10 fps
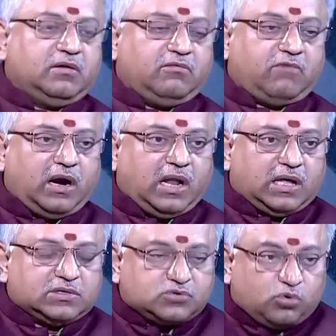వాళ్ళ
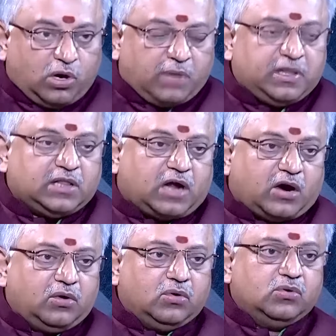స్కూళ్ళ మీద
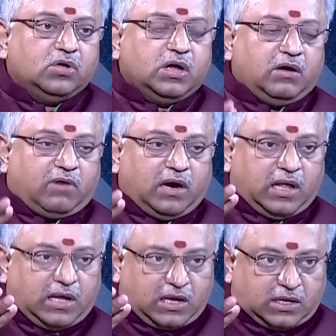దాడులు వాళ్ళ
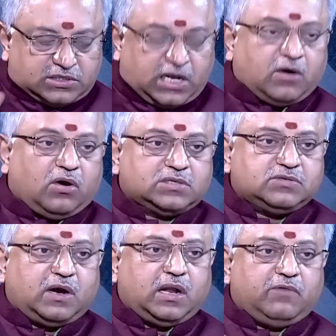సెనగాగ్స్
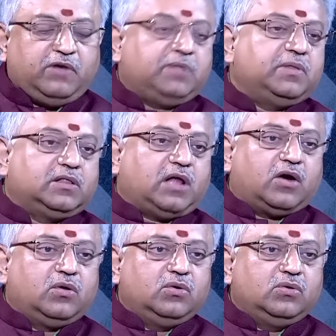వాళ్ళ వీటి మీద
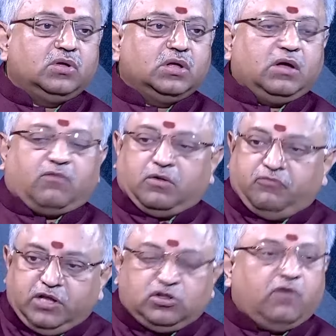దాడులు వాళ్ళు
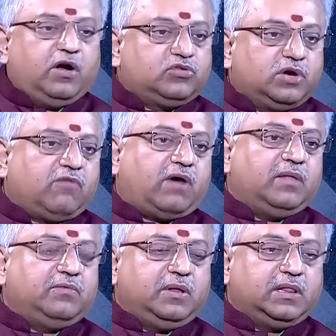వీధిలో వెళ్తుంటే వాళ్ళ
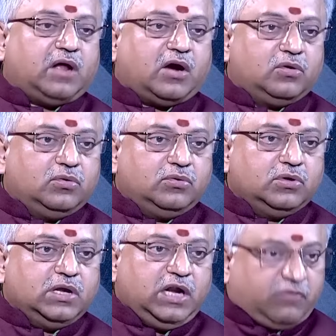మీద దాడులు
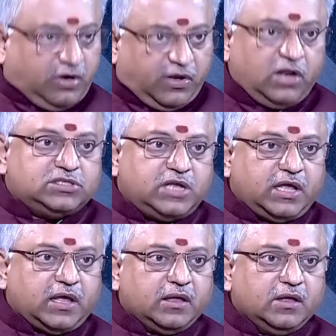ఇటువంటివి ఎన్నో
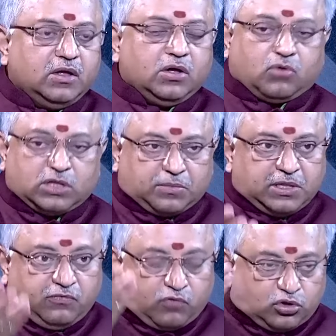జరిగాయి కొంతమంది
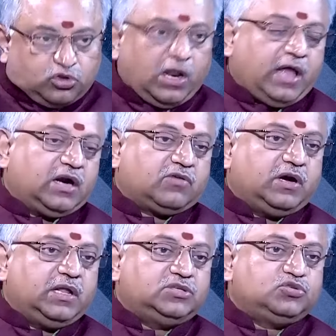
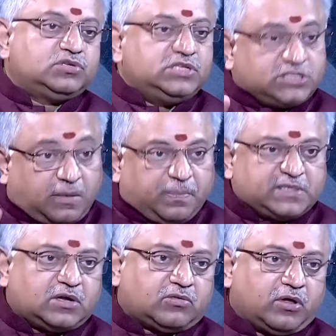వృద్ధులైనటువంటి జ్యూస్ని
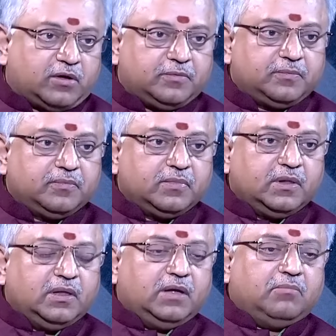చంపేశారు కూడా
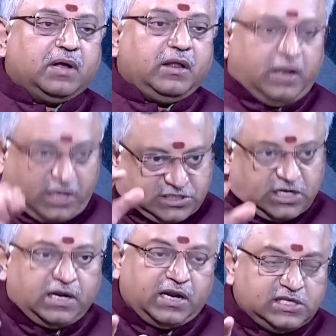మరి రిజల్
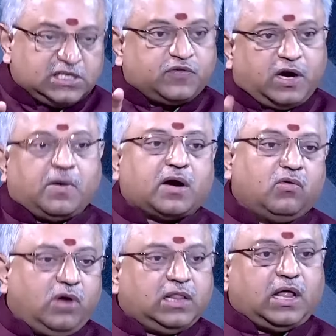రిలీజియస్ ఫ్రీడమ్ అక్కడ
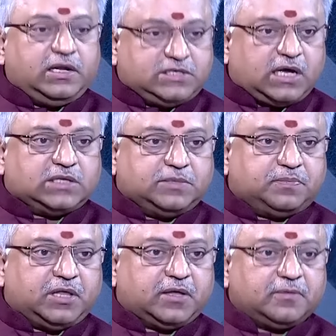ఉన్నదా నిజంగా
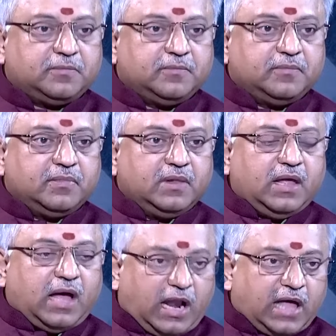చెప్తే
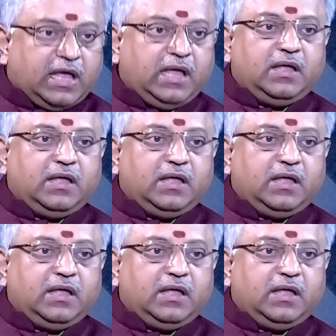అలాగే